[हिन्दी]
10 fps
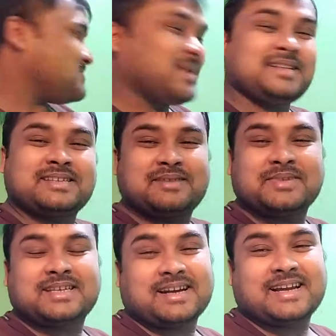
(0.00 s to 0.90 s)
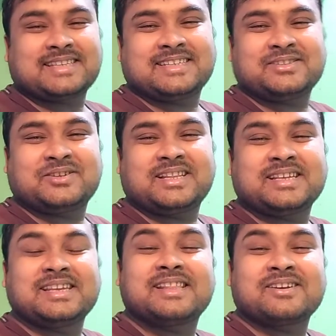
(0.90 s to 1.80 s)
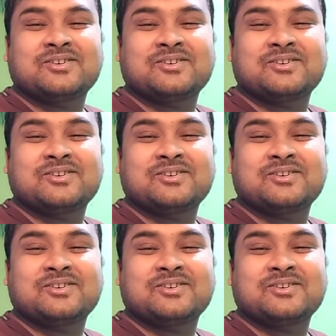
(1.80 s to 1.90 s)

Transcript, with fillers: पाँच साल में सरकार चेंज हो जाती है इधर